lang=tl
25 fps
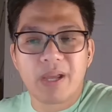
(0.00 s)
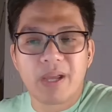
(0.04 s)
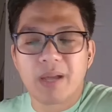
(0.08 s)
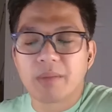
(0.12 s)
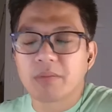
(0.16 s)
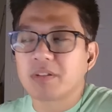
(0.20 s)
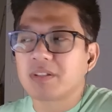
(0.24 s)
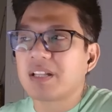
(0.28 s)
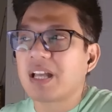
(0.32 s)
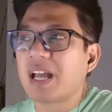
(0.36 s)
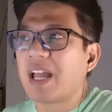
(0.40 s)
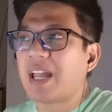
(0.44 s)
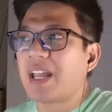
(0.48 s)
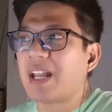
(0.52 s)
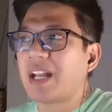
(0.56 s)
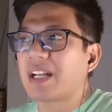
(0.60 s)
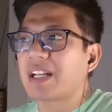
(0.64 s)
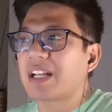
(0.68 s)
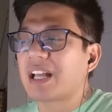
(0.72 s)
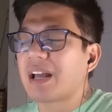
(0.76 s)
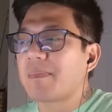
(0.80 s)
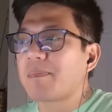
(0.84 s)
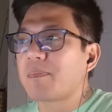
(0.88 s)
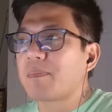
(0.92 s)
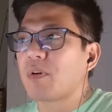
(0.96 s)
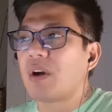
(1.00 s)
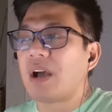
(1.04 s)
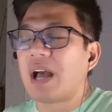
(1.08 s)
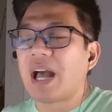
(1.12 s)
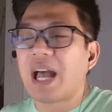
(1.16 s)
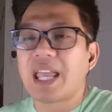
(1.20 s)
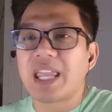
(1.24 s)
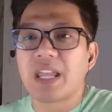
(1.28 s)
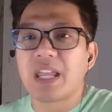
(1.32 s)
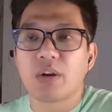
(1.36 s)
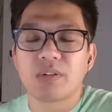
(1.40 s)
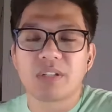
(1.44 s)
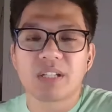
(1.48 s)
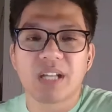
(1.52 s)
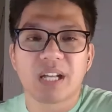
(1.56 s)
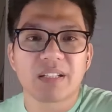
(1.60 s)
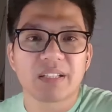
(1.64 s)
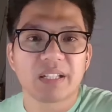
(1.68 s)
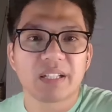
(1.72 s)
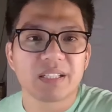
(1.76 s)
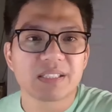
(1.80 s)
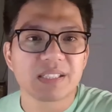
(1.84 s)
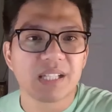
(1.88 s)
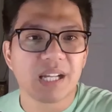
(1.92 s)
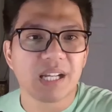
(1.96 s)
Pero dahil nga po ayaw
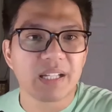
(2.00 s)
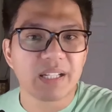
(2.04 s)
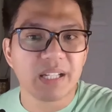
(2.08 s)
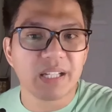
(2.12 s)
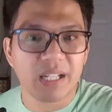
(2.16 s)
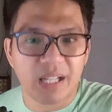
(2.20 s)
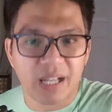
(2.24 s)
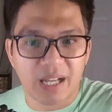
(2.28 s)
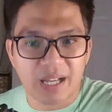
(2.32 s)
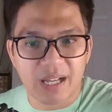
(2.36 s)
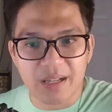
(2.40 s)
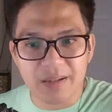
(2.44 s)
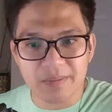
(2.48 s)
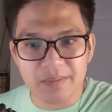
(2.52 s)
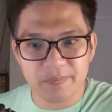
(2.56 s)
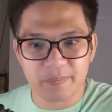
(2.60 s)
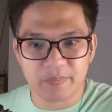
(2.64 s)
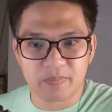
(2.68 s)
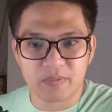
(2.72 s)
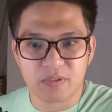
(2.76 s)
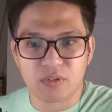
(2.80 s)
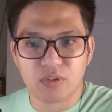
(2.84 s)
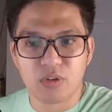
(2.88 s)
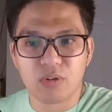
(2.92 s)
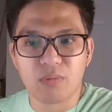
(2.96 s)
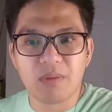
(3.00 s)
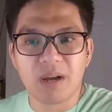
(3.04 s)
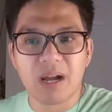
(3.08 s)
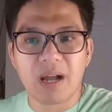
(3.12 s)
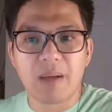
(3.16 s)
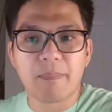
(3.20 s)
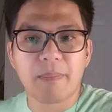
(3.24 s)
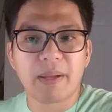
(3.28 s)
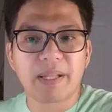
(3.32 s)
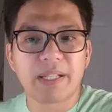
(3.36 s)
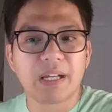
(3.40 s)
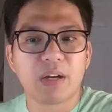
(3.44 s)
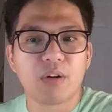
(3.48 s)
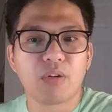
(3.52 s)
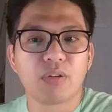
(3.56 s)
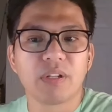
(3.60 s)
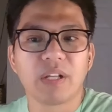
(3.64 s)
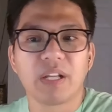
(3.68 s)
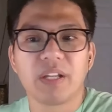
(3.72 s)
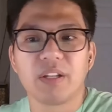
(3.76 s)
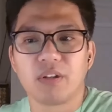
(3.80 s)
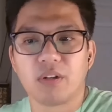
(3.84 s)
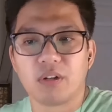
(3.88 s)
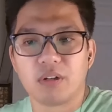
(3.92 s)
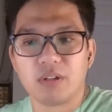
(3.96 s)
natin sa kanila nung mga panahon
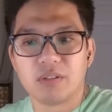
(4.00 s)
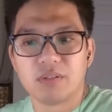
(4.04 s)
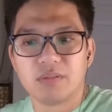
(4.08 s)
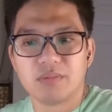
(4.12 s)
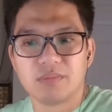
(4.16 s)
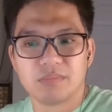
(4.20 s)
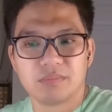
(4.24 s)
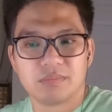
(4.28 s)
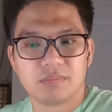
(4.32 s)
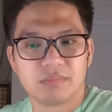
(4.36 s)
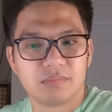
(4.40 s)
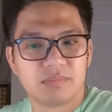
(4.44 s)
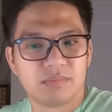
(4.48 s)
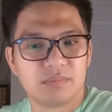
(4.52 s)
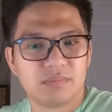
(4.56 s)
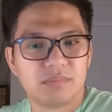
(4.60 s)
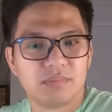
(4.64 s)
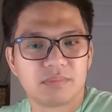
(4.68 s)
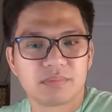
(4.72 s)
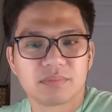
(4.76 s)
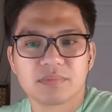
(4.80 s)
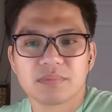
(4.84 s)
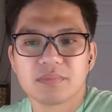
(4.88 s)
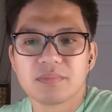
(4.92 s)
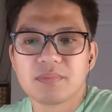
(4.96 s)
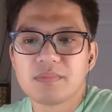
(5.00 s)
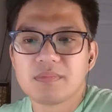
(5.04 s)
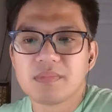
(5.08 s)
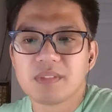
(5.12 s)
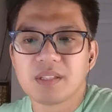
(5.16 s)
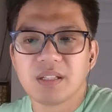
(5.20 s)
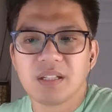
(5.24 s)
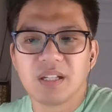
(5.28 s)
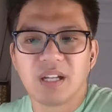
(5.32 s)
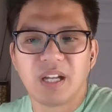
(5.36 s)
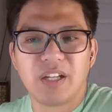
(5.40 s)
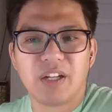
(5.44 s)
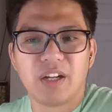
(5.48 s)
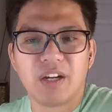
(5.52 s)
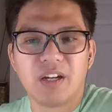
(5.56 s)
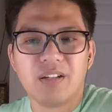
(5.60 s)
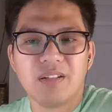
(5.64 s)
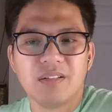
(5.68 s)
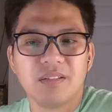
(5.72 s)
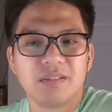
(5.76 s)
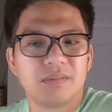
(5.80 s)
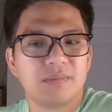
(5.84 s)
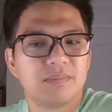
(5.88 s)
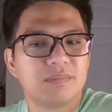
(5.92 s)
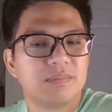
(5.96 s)
na yon,
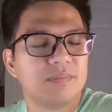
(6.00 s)
ano?